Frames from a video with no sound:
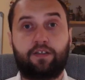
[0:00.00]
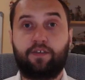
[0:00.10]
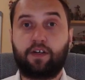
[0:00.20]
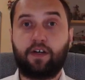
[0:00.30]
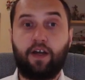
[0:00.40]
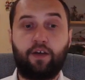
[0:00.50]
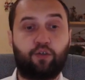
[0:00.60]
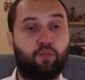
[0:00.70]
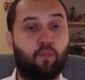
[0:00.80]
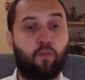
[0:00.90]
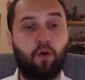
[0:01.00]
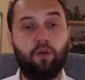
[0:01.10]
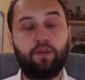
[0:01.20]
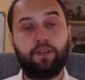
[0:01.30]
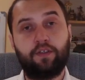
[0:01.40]
сверкают
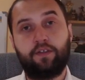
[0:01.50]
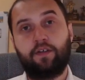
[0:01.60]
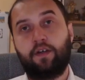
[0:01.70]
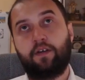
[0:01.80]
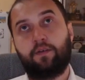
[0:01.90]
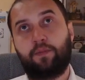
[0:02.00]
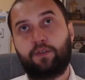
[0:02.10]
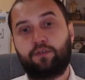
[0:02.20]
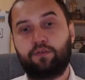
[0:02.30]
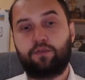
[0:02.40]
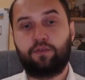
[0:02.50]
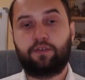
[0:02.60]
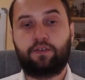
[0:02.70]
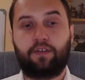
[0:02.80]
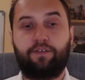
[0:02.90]
молнии,
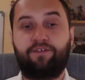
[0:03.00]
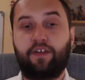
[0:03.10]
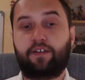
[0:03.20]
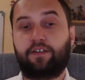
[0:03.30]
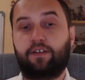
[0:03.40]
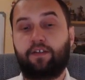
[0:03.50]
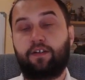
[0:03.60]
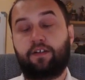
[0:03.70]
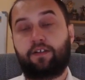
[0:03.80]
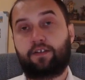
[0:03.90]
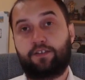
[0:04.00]
присутствует эффект, э,